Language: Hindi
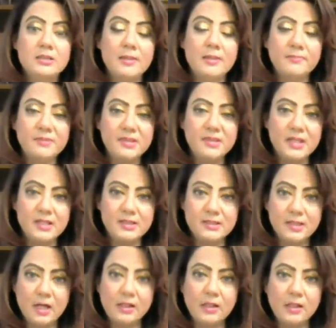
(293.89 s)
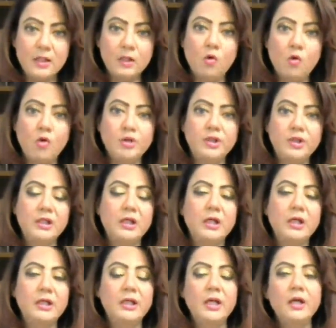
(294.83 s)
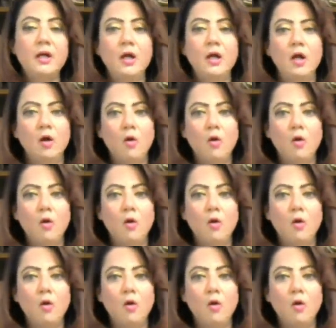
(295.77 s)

सबसे ज्यादा रिकॉर्ड की गई है